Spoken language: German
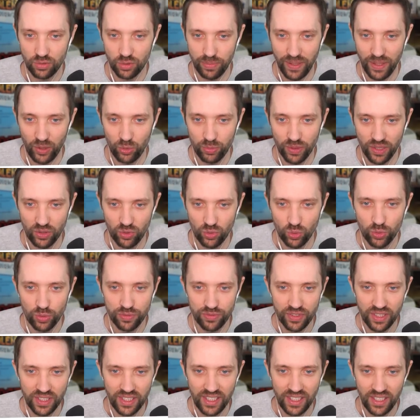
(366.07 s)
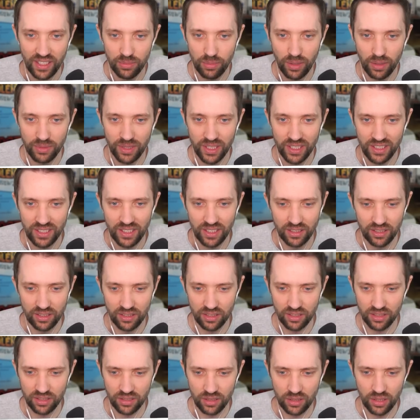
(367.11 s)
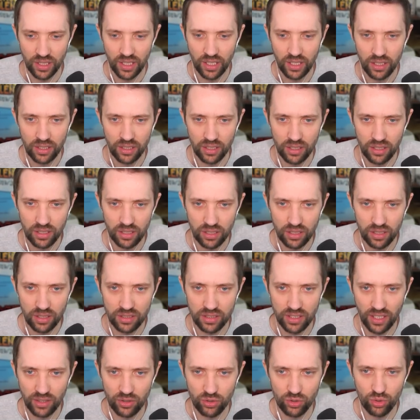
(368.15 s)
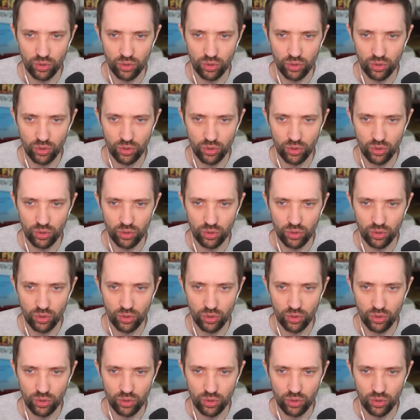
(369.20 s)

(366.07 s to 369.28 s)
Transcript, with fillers: Wobei, über den Ofen? Nee, machen wir hier hin, genau. Äh, dann